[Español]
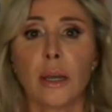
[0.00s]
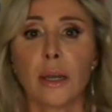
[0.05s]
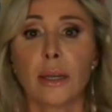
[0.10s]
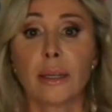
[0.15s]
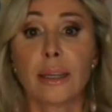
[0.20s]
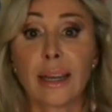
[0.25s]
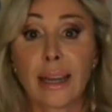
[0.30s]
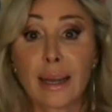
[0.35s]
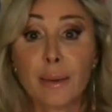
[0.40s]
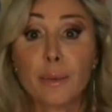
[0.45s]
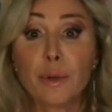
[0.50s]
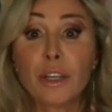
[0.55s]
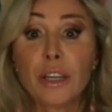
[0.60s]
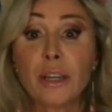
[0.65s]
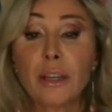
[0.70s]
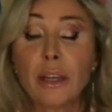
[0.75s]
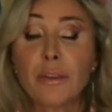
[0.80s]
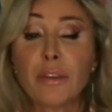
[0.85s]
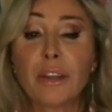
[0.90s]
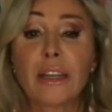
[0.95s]
Dejemos
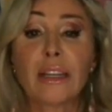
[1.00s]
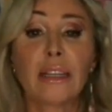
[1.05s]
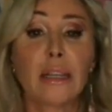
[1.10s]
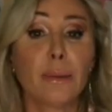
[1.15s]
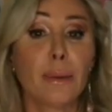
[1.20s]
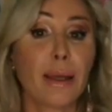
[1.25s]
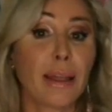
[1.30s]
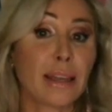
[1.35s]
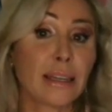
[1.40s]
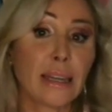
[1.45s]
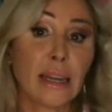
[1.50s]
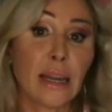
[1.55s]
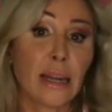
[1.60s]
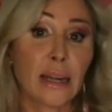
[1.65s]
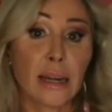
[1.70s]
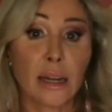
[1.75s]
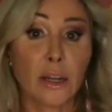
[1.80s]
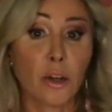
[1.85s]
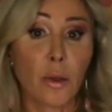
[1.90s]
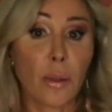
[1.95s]
en definitiva de ser el
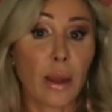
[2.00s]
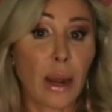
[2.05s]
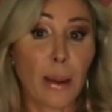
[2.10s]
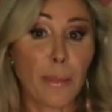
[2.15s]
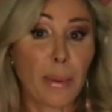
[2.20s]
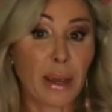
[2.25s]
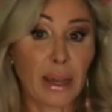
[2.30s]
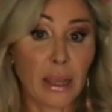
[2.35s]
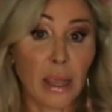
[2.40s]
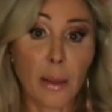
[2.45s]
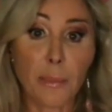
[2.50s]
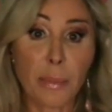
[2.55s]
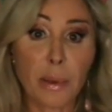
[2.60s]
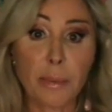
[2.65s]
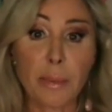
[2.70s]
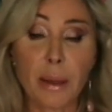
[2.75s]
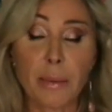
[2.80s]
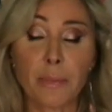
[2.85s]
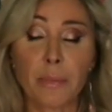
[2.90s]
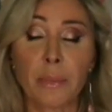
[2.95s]
reino de la pequeña
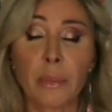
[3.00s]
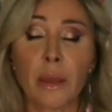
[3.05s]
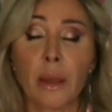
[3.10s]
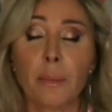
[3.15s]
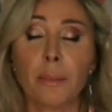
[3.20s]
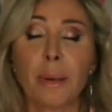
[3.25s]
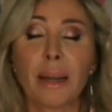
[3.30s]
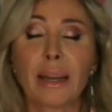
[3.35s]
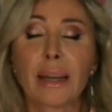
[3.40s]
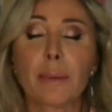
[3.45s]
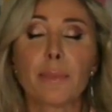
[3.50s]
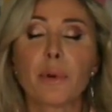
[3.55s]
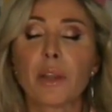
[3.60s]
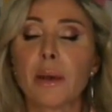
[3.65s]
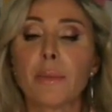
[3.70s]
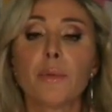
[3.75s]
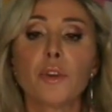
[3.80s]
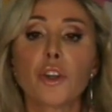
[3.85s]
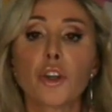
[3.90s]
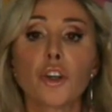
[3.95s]
pyme para que
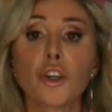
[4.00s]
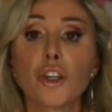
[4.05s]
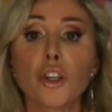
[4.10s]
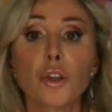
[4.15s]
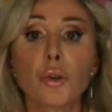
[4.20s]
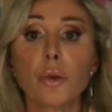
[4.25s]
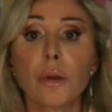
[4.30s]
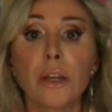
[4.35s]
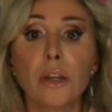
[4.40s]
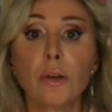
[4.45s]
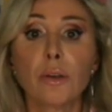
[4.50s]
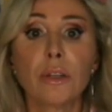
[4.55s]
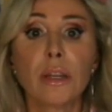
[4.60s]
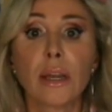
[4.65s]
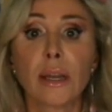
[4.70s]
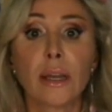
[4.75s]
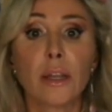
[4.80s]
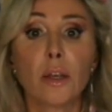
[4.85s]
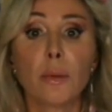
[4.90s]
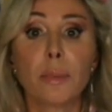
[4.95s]
podamos construir un
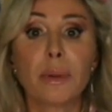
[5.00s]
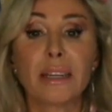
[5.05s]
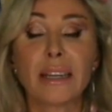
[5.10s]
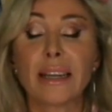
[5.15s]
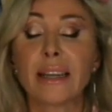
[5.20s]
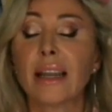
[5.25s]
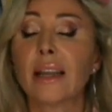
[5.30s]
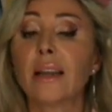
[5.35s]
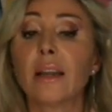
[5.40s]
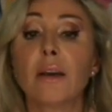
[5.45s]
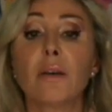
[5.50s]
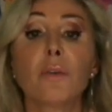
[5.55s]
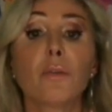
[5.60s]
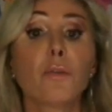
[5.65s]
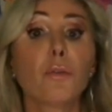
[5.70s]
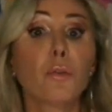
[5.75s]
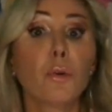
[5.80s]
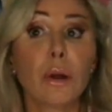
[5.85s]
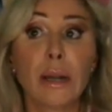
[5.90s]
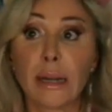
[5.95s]
tejido empresarial
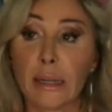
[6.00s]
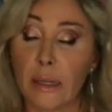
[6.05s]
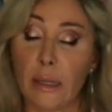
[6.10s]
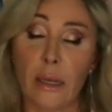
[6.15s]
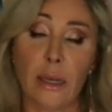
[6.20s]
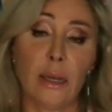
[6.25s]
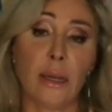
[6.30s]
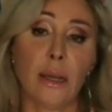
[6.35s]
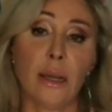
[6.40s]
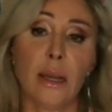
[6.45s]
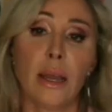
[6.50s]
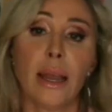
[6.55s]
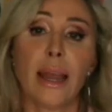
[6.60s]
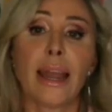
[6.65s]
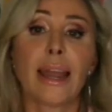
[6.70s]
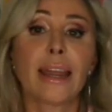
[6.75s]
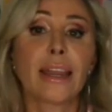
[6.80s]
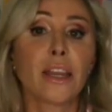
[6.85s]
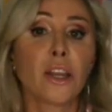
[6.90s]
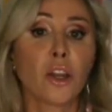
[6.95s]
fuerte
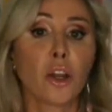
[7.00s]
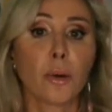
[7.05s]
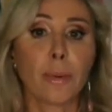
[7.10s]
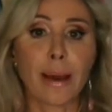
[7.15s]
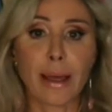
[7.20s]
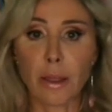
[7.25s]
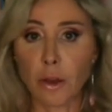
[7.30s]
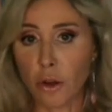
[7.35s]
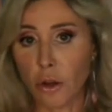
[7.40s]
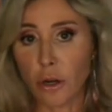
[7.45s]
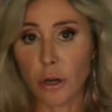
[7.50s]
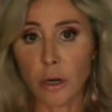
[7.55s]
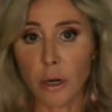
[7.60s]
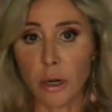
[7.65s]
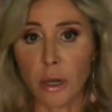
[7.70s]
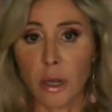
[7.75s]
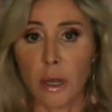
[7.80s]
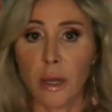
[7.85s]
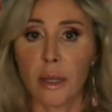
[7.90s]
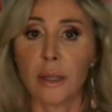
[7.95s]
e innovador
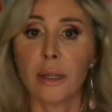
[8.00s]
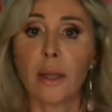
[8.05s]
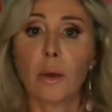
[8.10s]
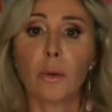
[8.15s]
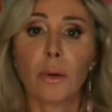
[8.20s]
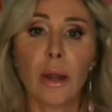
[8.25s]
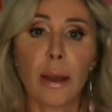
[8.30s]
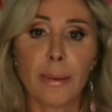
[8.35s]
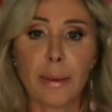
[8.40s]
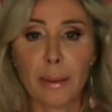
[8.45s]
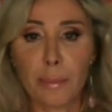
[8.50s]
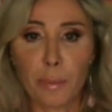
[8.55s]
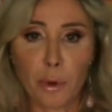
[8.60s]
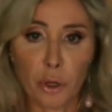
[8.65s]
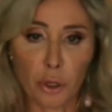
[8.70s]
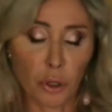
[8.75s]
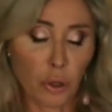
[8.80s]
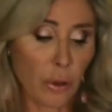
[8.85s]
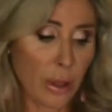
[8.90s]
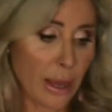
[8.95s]
de una vez
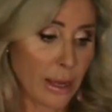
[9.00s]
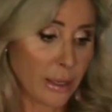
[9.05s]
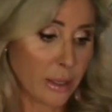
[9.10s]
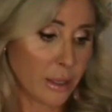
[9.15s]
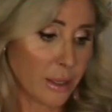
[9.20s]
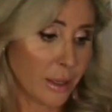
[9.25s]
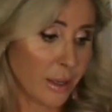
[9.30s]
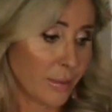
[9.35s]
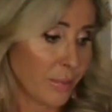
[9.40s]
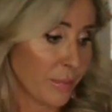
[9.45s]
por todas.